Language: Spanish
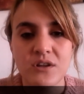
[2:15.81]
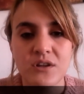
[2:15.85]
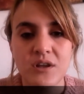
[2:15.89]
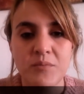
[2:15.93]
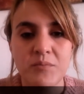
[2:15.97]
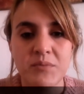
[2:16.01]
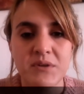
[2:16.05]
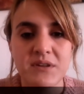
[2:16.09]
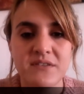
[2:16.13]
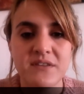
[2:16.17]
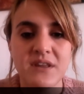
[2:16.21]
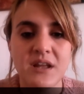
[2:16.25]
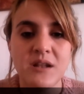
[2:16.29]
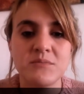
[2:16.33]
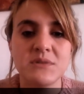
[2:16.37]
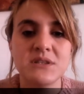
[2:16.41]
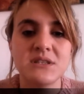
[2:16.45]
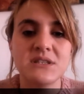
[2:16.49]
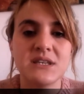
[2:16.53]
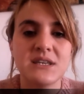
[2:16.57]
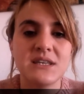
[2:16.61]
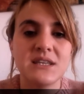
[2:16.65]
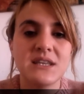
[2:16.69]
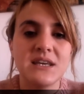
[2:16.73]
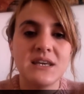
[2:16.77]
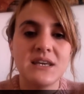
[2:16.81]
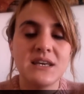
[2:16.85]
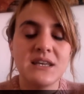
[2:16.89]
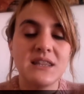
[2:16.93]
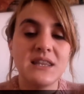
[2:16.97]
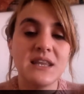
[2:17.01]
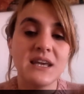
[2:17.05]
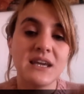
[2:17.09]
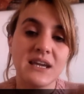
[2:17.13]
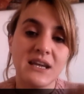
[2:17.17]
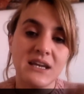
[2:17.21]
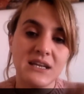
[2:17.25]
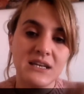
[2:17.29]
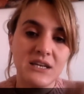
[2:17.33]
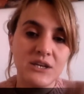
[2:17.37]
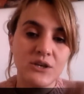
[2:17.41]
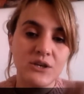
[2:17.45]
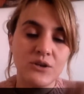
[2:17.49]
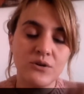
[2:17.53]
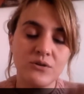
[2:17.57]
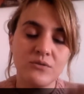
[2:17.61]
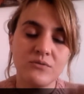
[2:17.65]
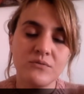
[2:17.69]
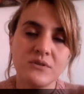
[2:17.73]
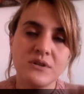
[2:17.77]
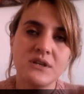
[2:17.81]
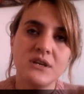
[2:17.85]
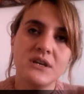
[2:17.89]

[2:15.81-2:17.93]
especialmente de, género